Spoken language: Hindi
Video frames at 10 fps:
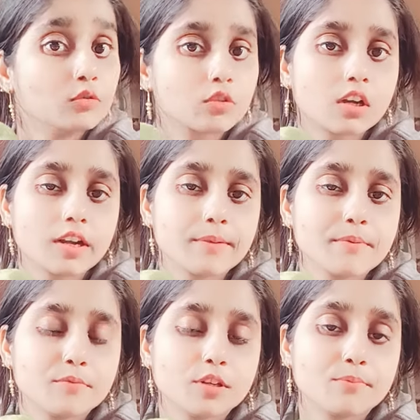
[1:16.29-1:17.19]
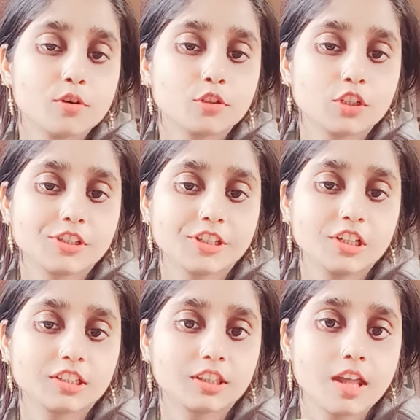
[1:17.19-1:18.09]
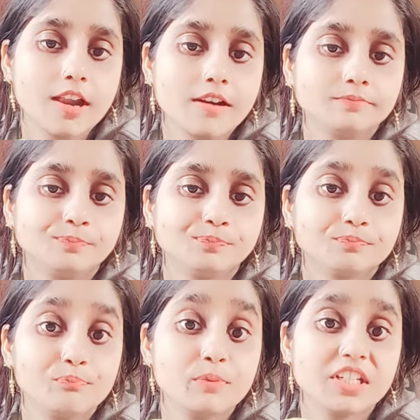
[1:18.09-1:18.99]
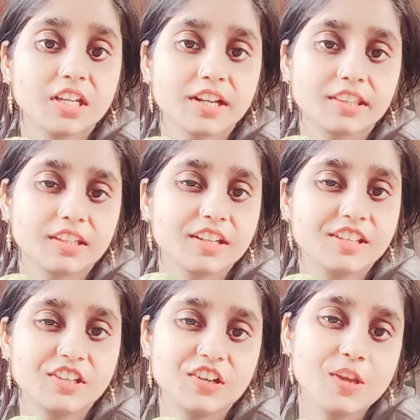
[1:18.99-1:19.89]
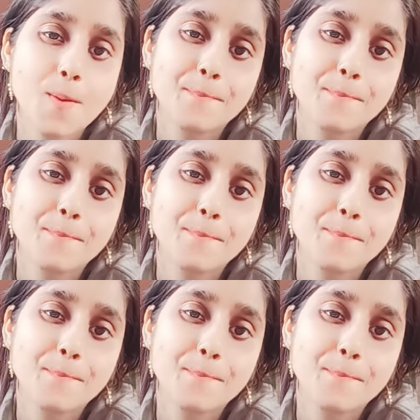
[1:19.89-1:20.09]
वो खाने में मुझे बहुत टेस्टी लगता है मीठा रहता है ना इसीलिए